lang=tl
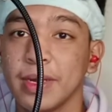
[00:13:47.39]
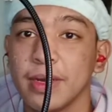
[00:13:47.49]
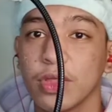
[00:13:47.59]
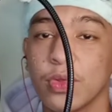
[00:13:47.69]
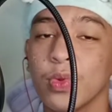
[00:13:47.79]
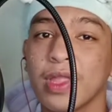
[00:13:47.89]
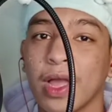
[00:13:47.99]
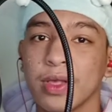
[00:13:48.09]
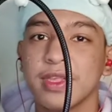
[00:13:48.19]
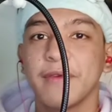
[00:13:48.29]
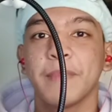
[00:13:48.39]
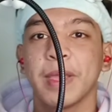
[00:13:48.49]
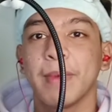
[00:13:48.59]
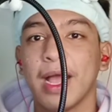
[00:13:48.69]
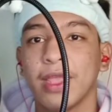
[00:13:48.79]

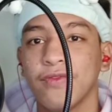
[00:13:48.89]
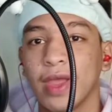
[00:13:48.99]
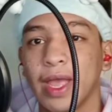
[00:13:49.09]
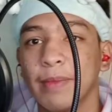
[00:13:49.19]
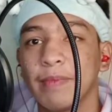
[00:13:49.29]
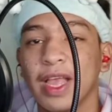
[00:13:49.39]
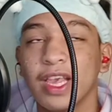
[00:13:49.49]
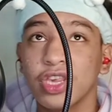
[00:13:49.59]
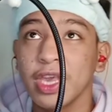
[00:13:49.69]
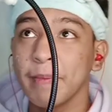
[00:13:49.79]
2,500 plus shipping